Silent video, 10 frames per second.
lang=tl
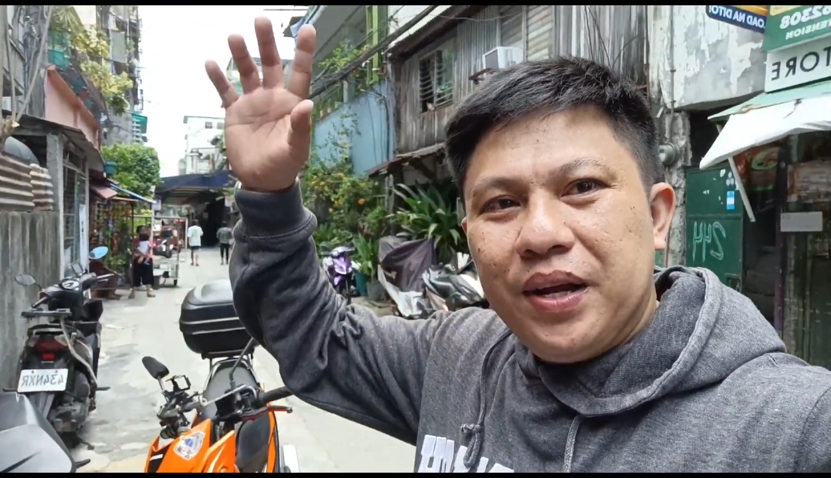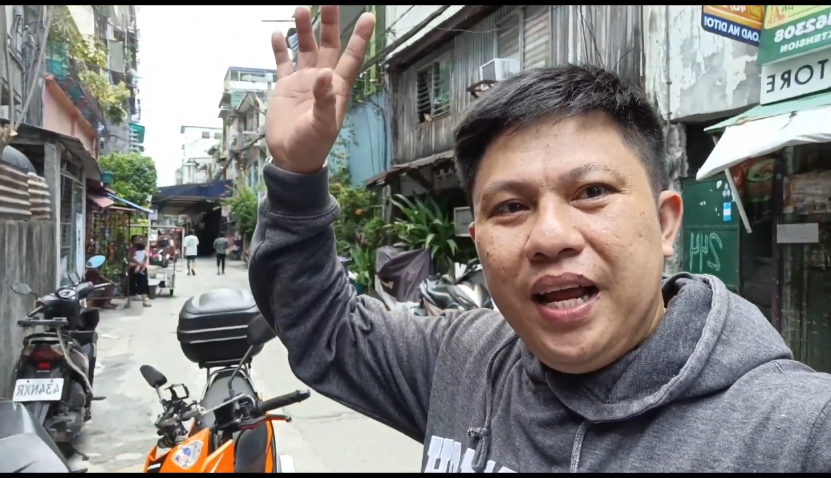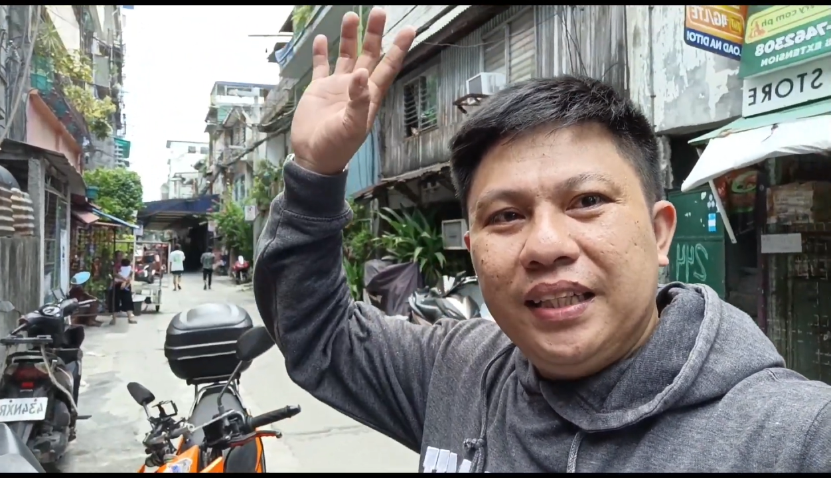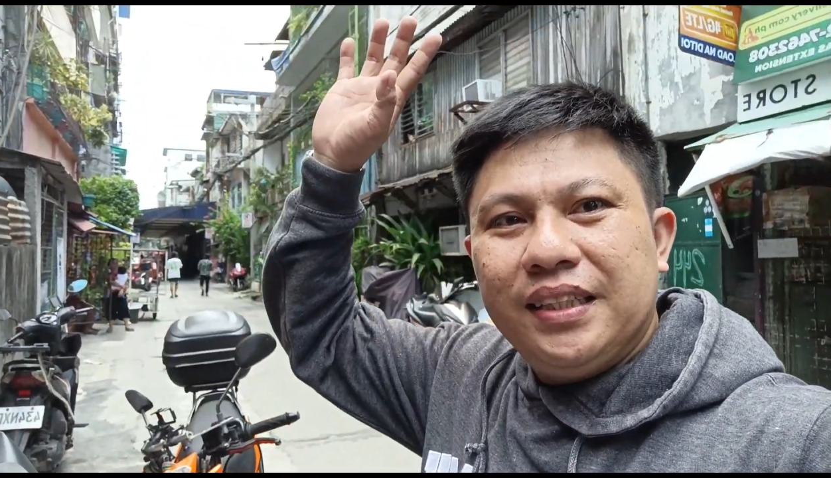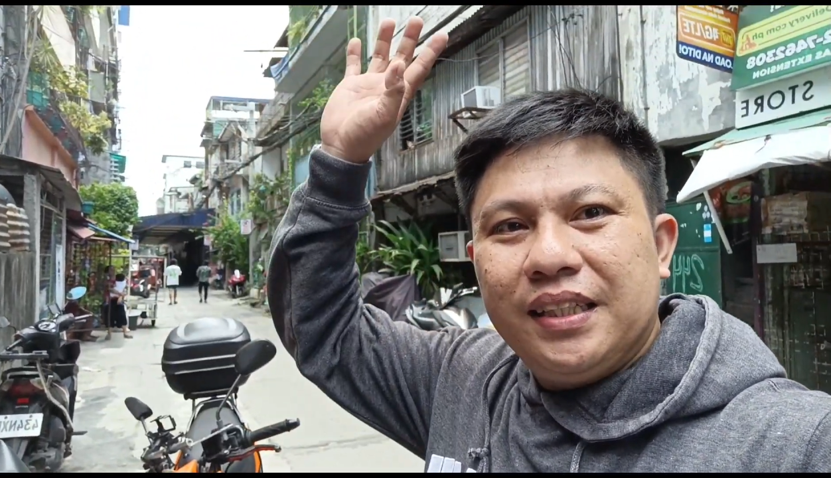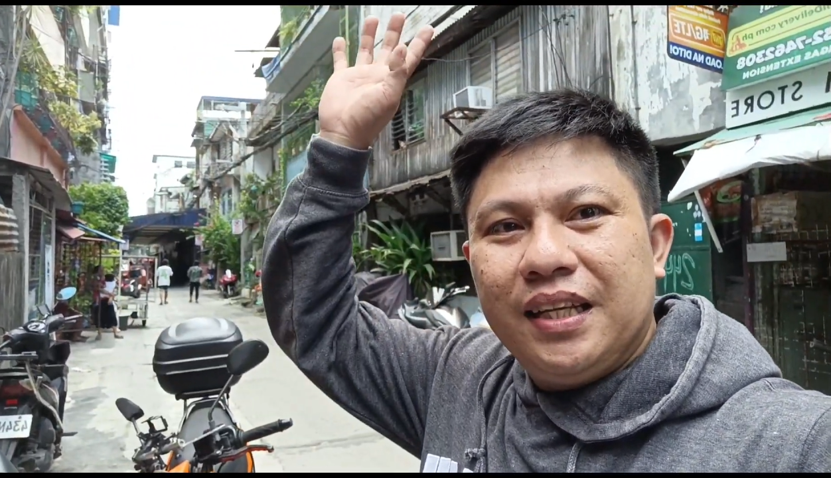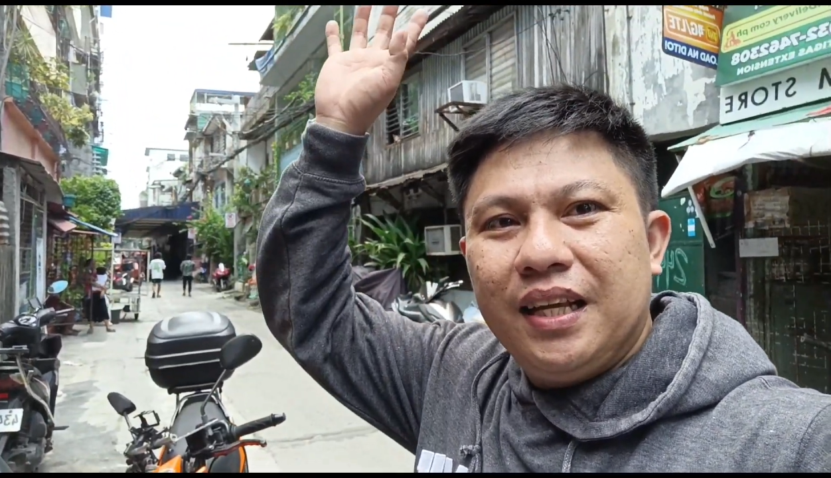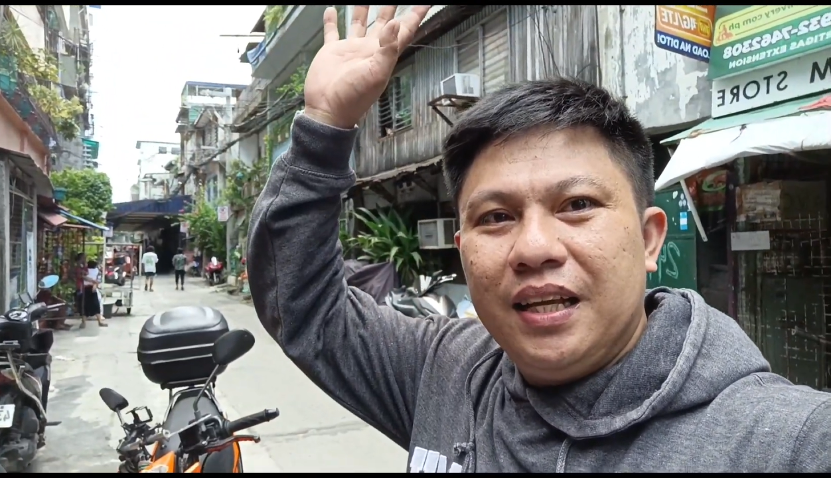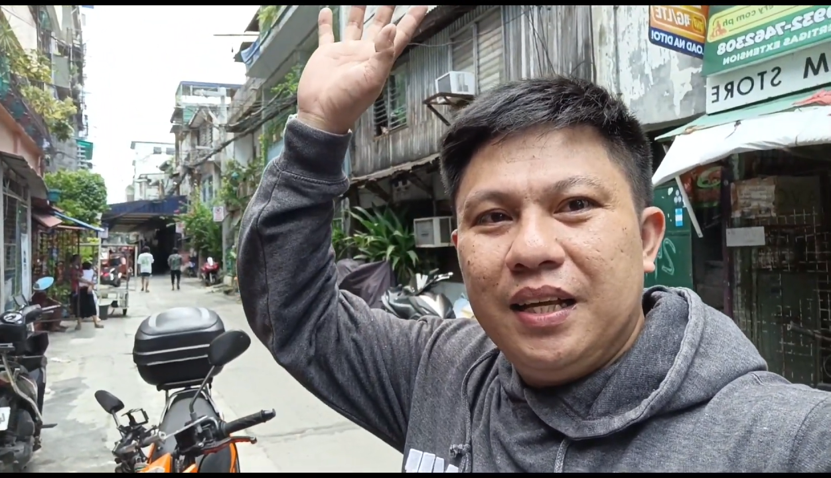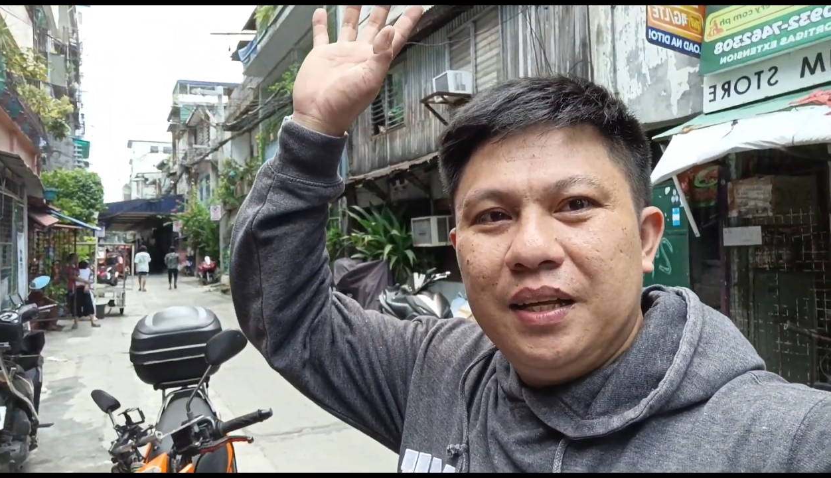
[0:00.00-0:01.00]
guys
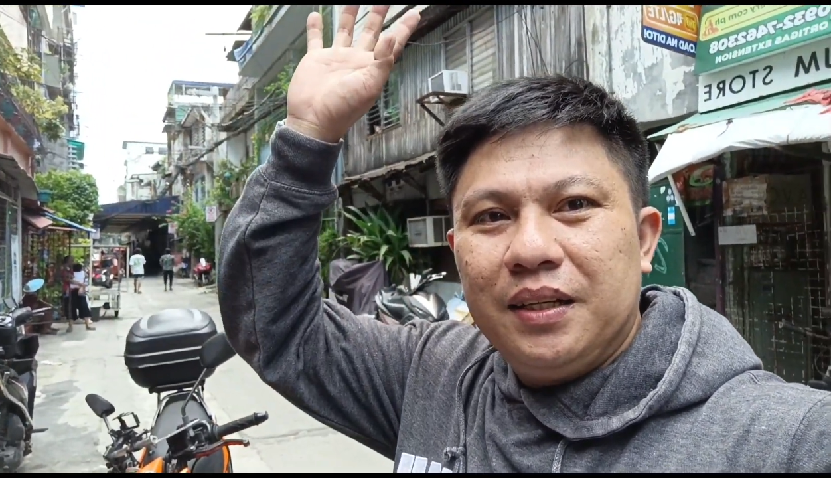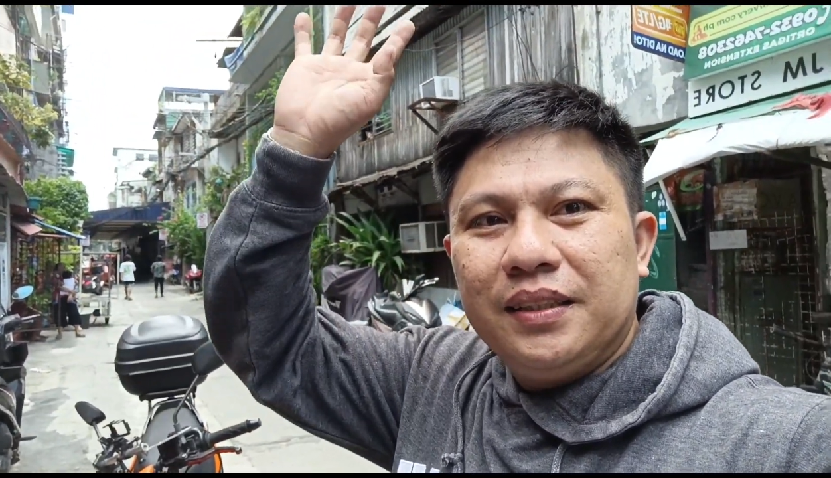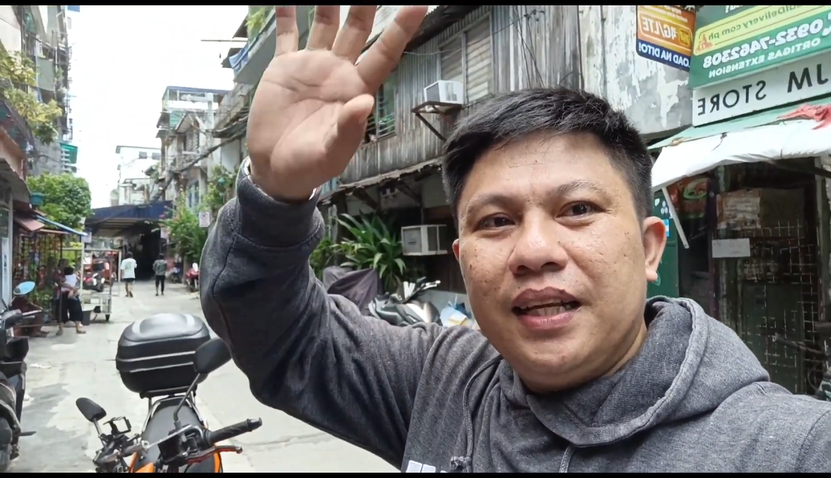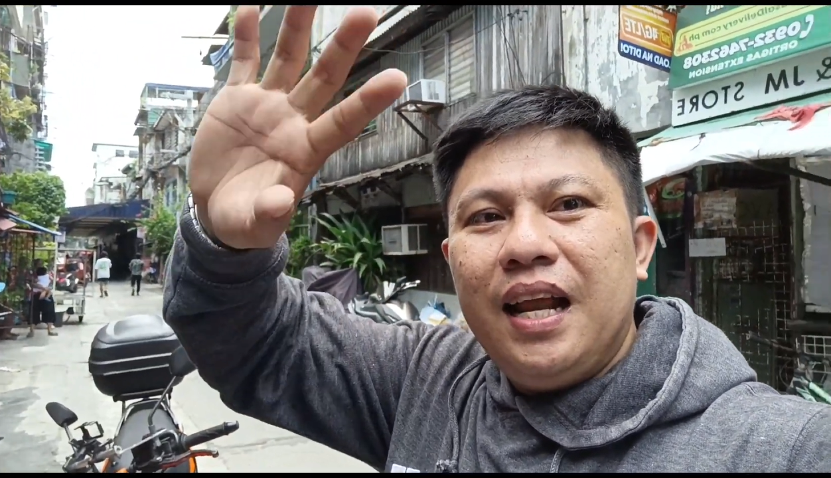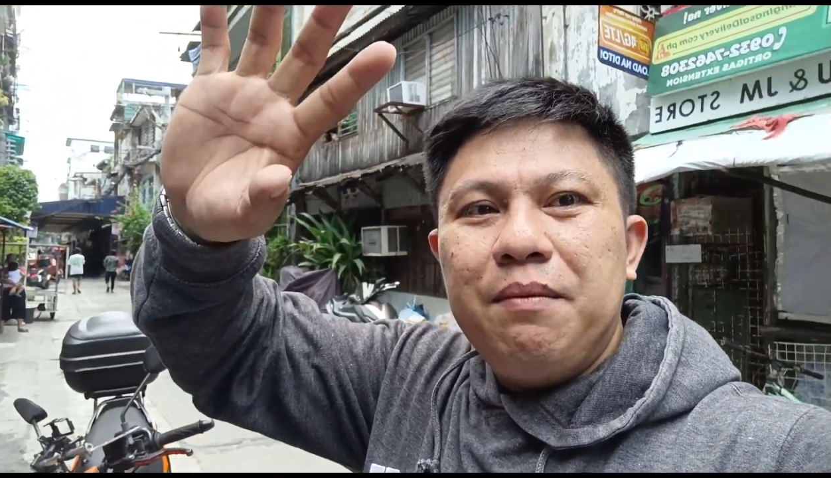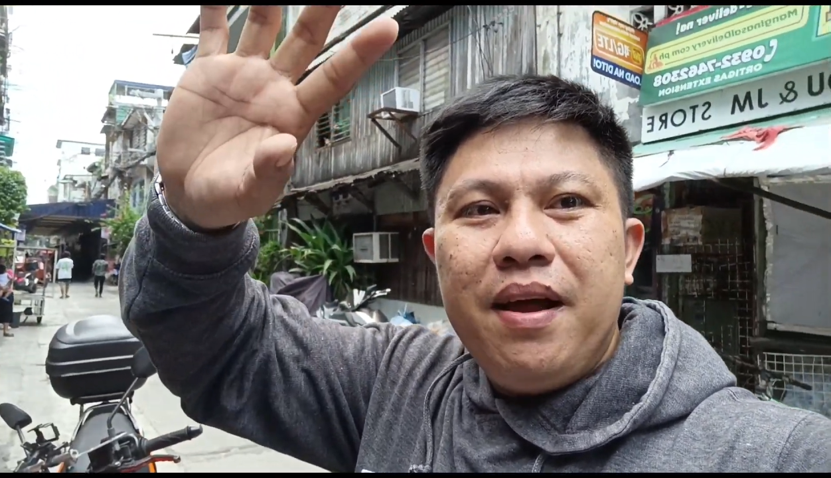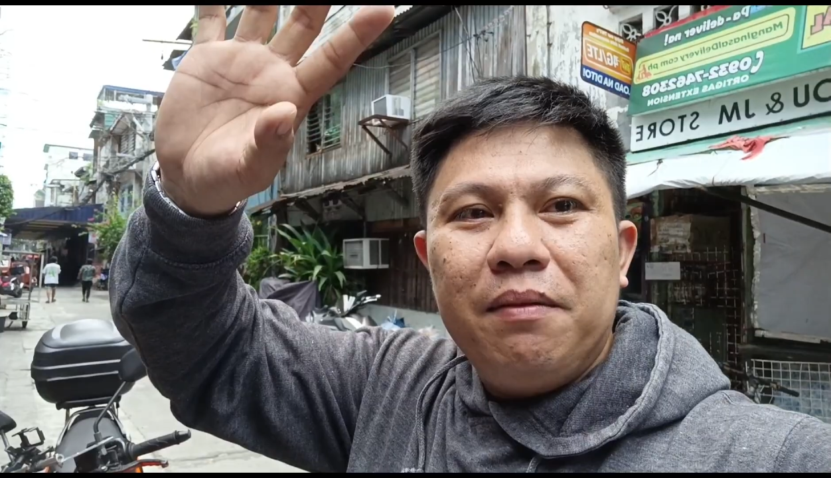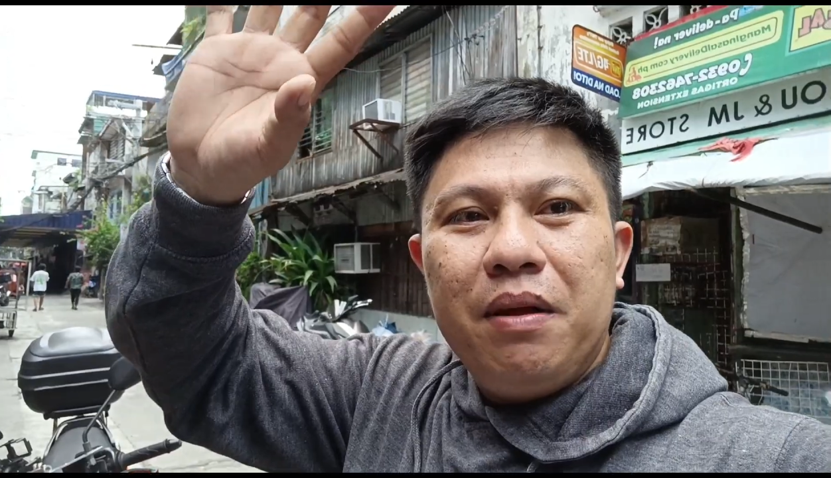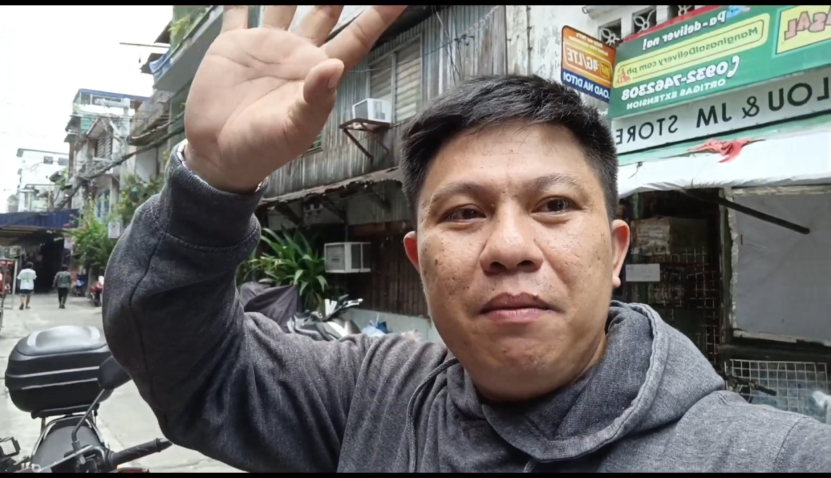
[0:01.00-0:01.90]
Salamat!